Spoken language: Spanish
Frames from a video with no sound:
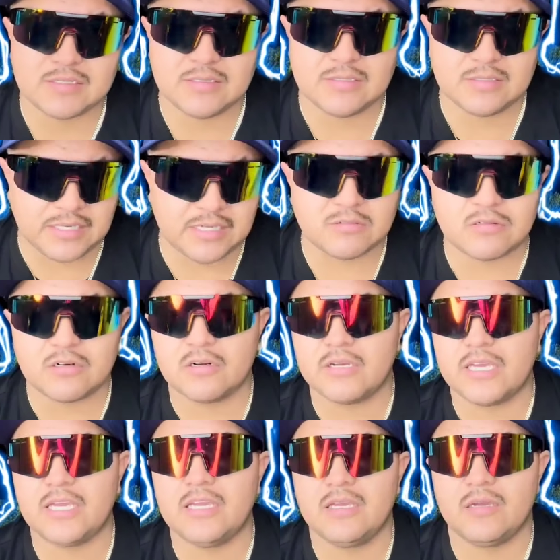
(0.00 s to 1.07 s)

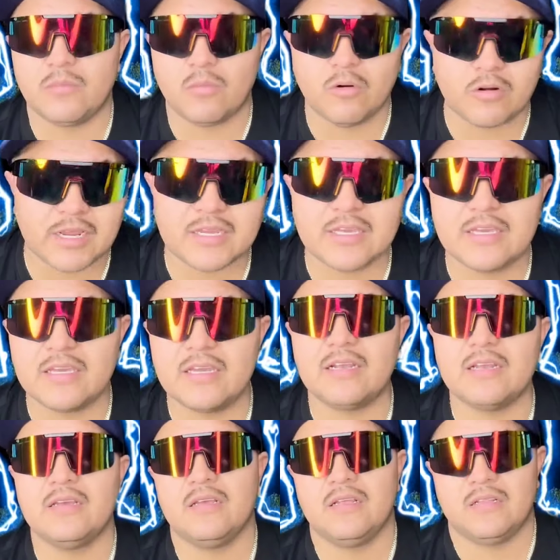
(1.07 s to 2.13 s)
Gilroy, Morgan Hill,